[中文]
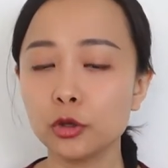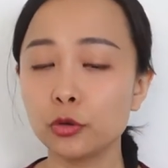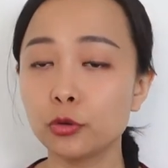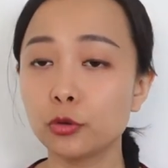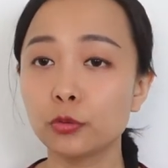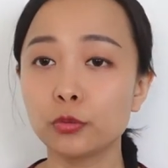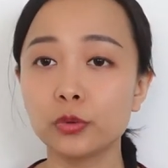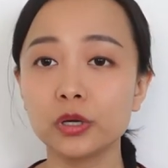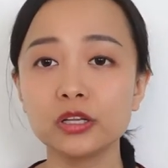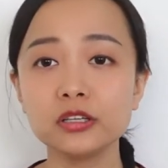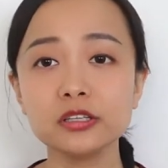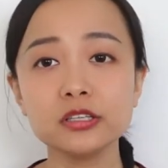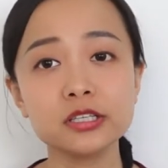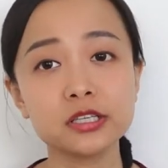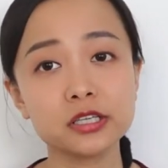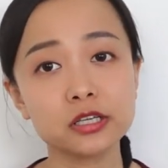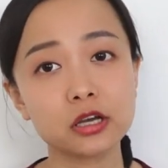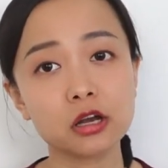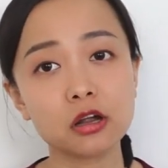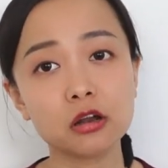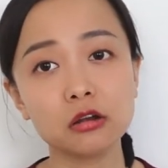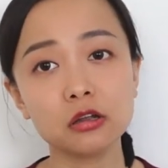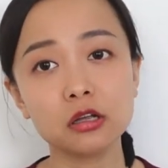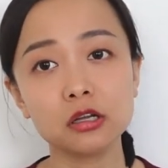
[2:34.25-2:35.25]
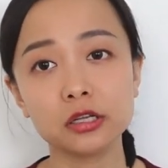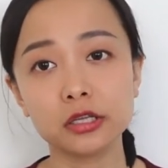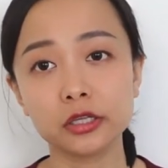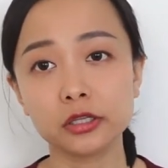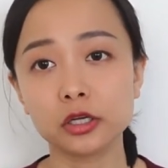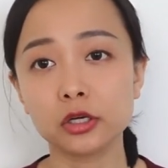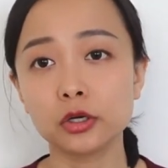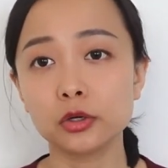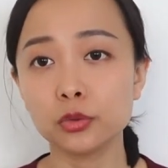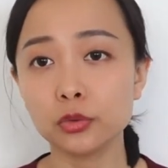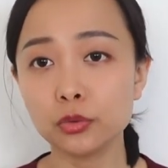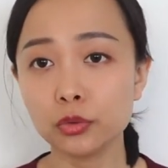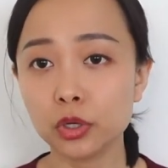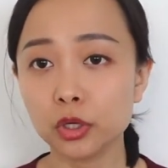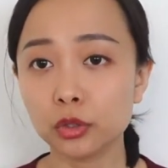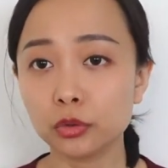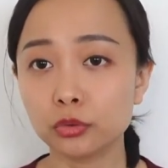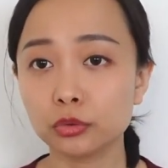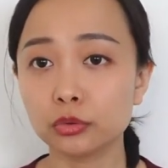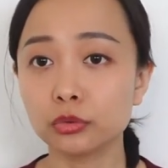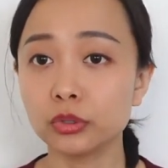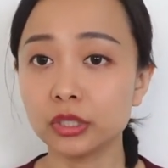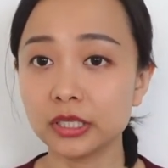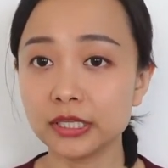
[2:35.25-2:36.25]
语文提高了你的阅
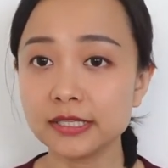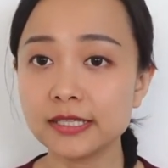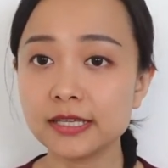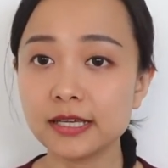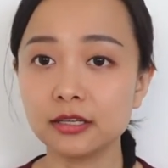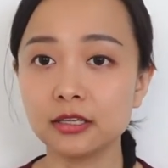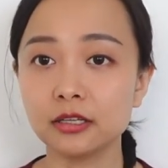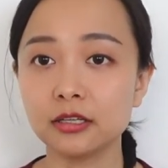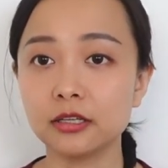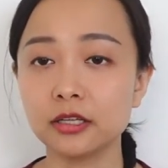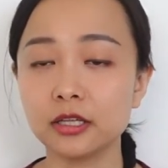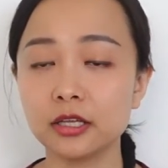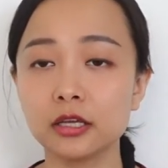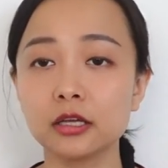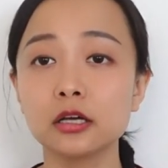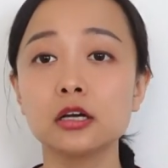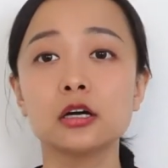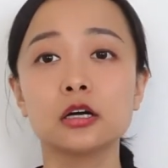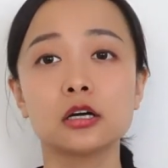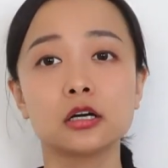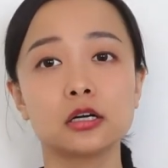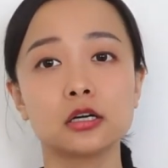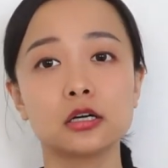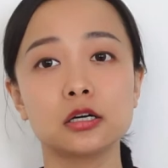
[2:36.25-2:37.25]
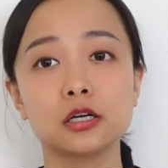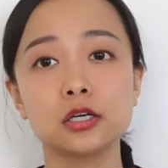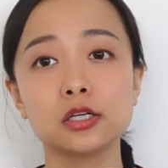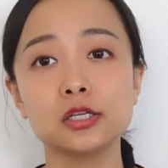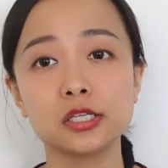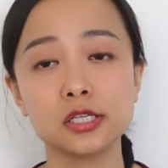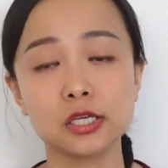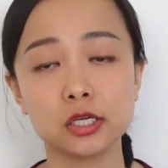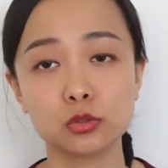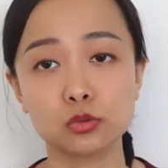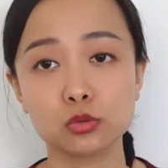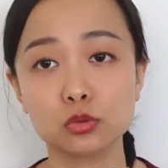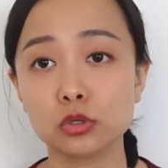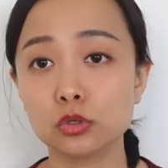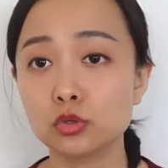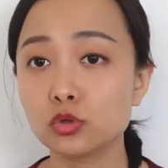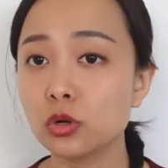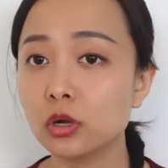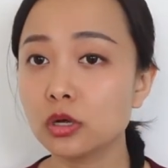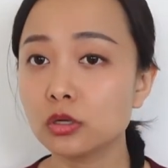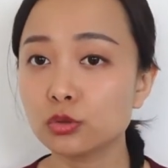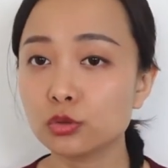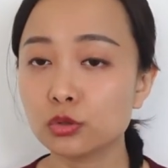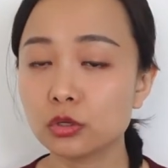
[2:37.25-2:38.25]
读理解能力和写作
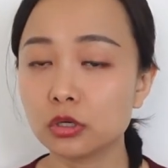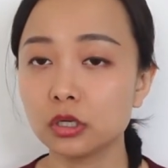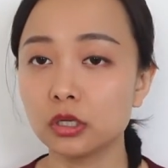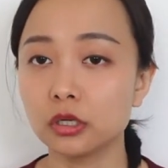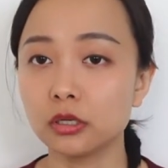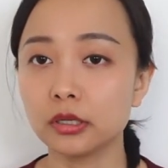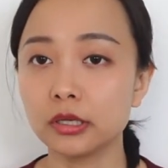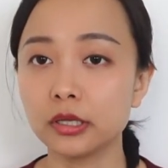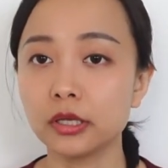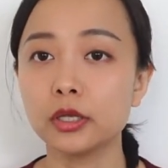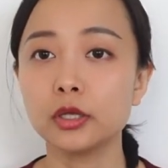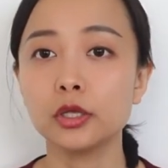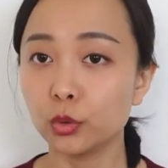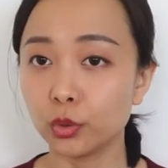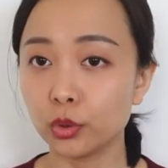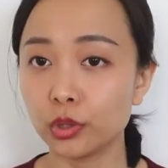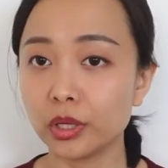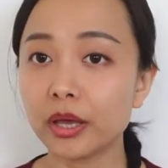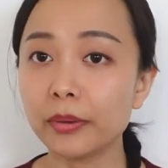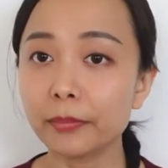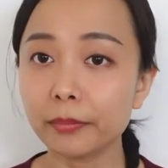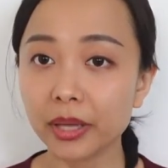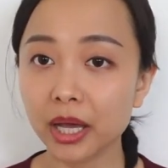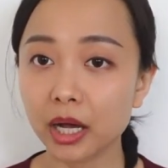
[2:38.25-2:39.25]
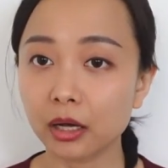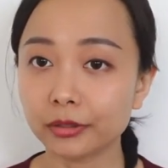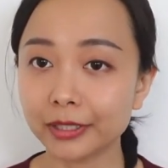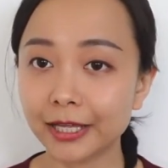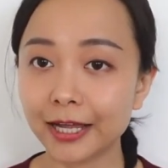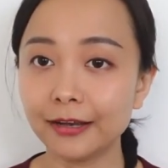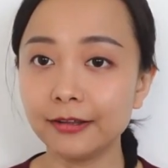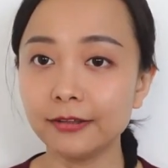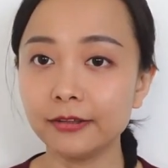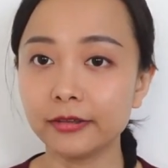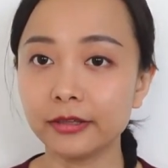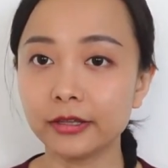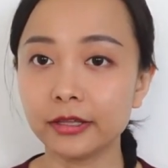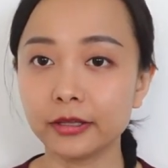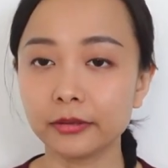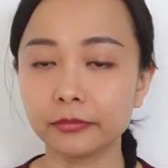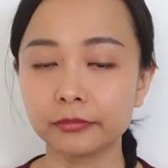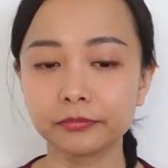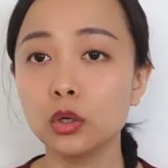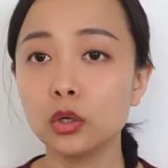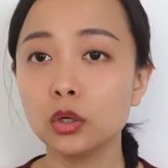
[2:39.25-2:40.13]
创作能力、语言表达能力；